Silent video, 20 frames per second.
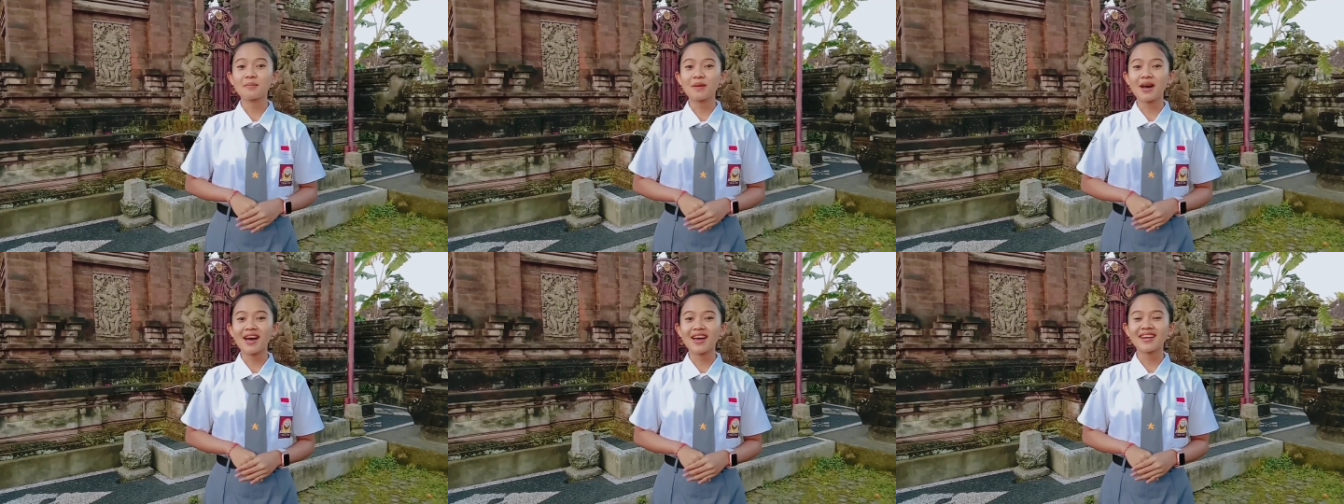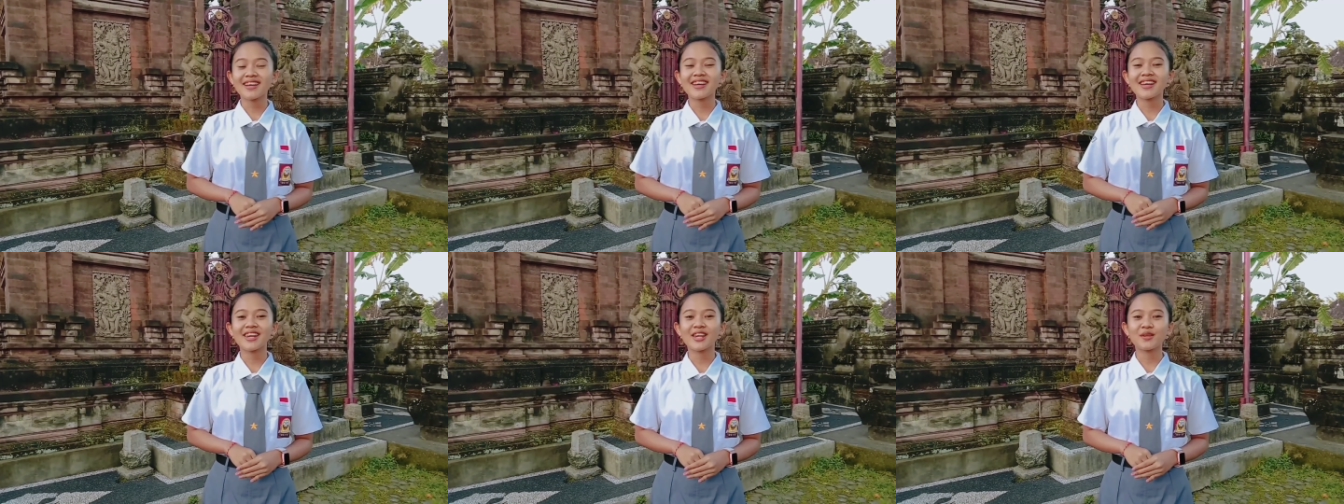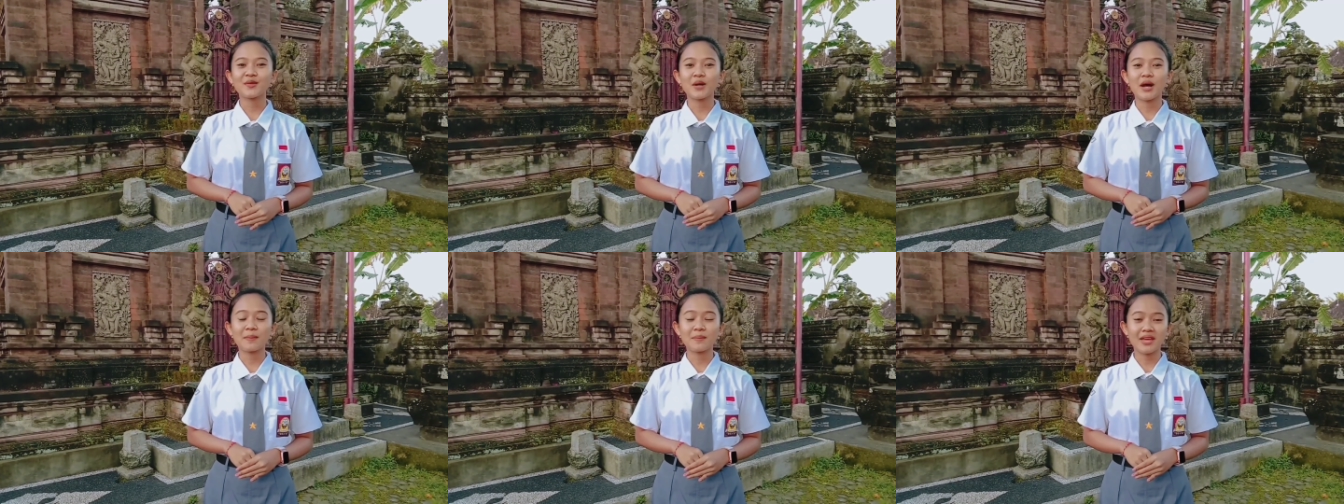SMA
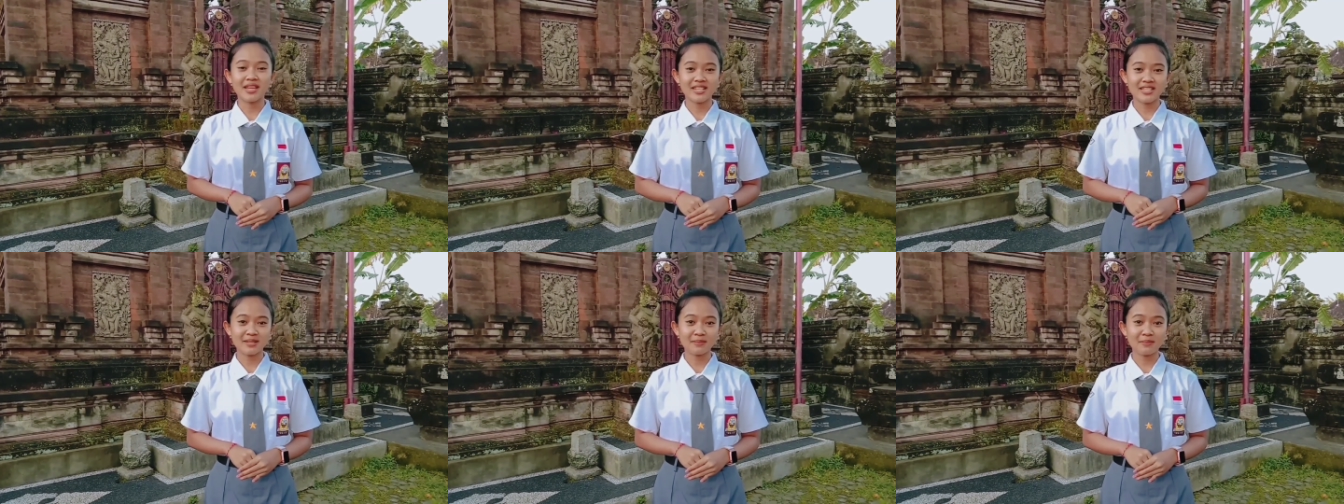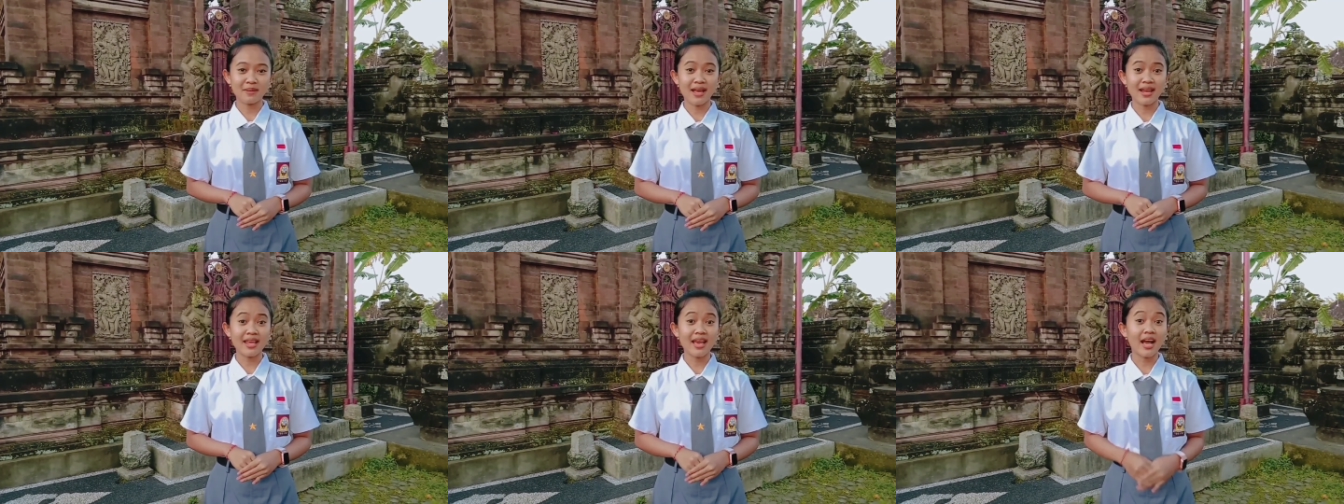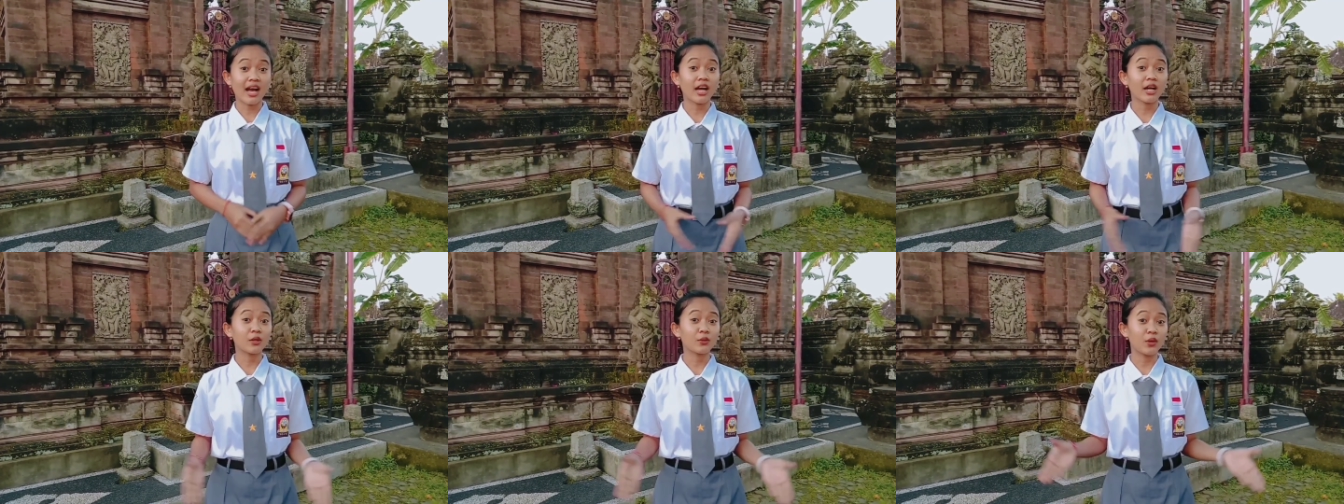Negeri 2 ABN Semal
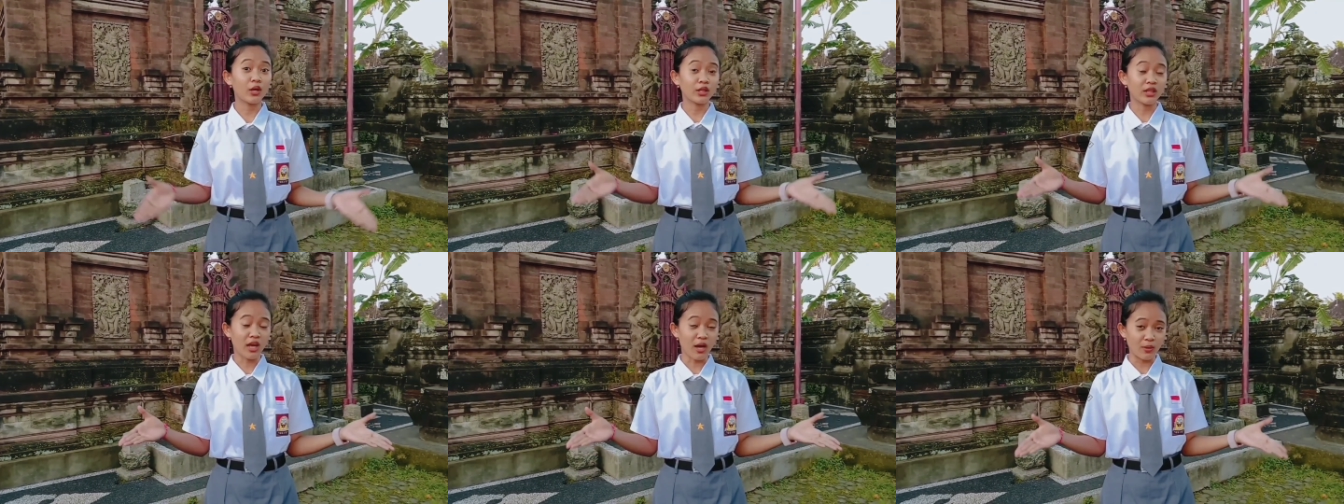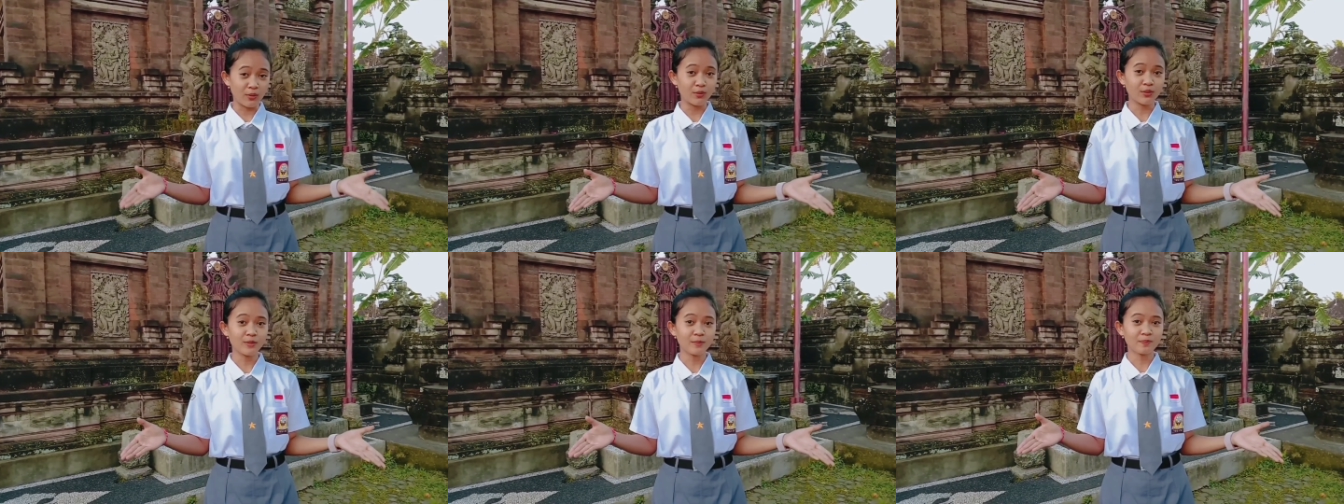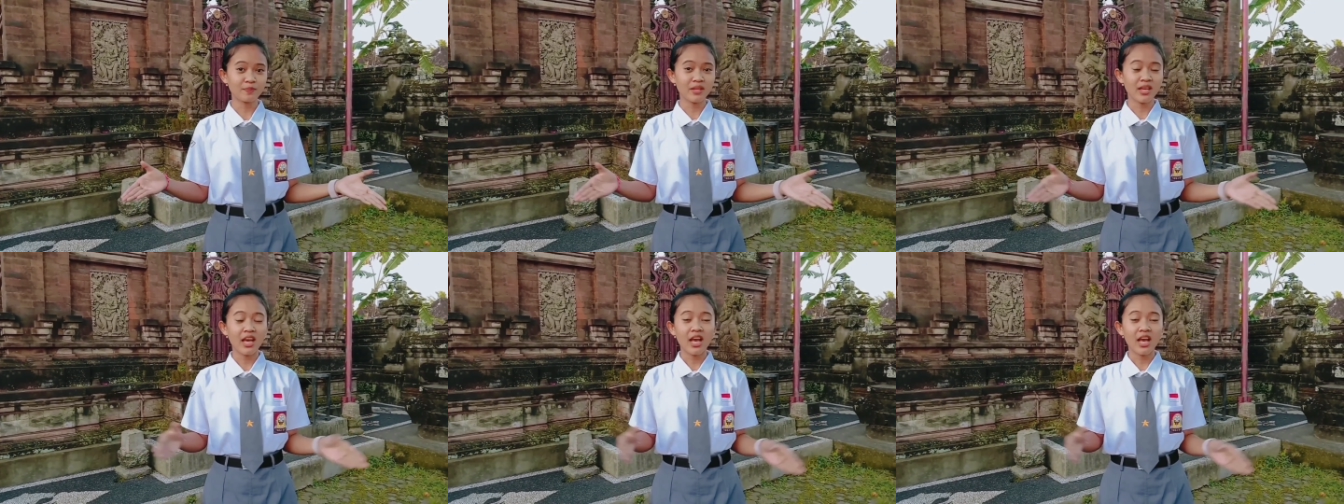yang kedua tahun.